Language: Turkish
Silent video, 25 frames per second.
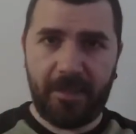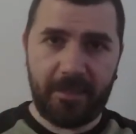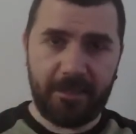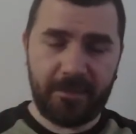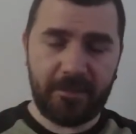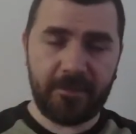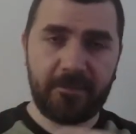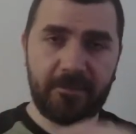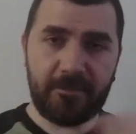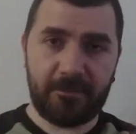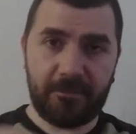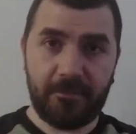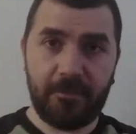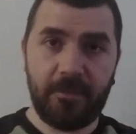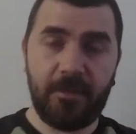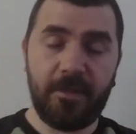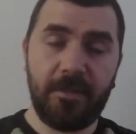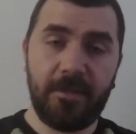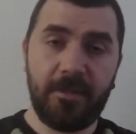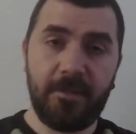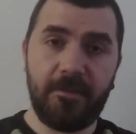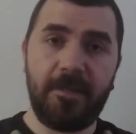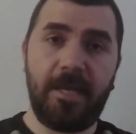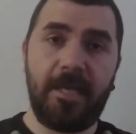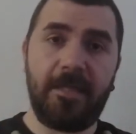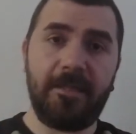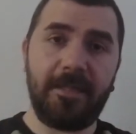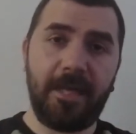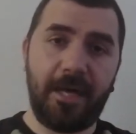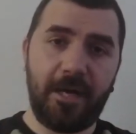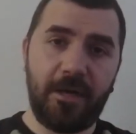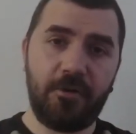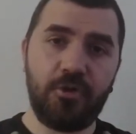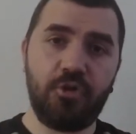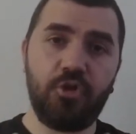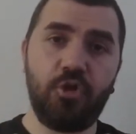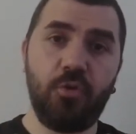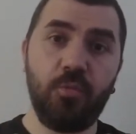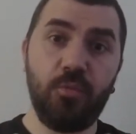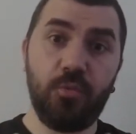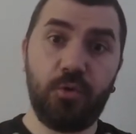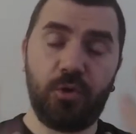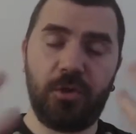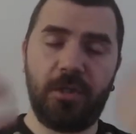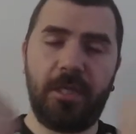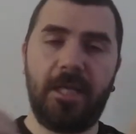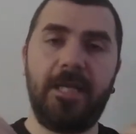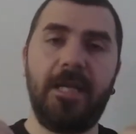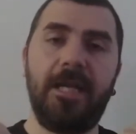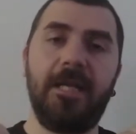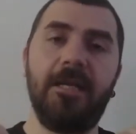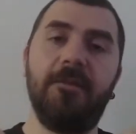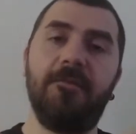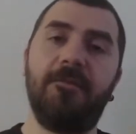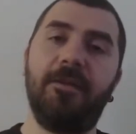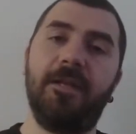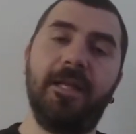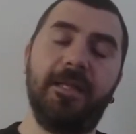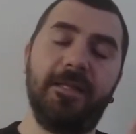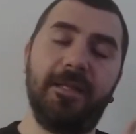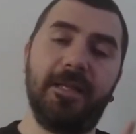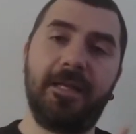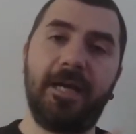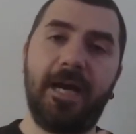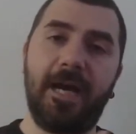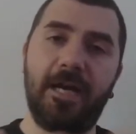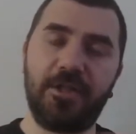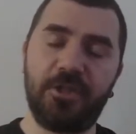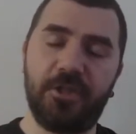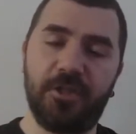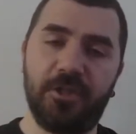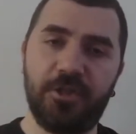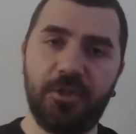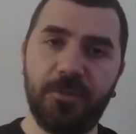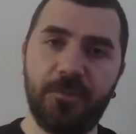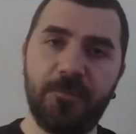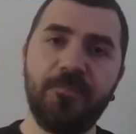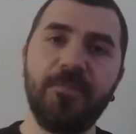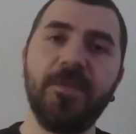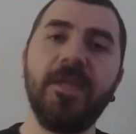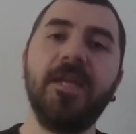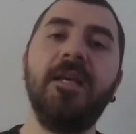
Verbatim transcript: Artık e, yani daha önce olmuş olaylarla falan da karşılaşıp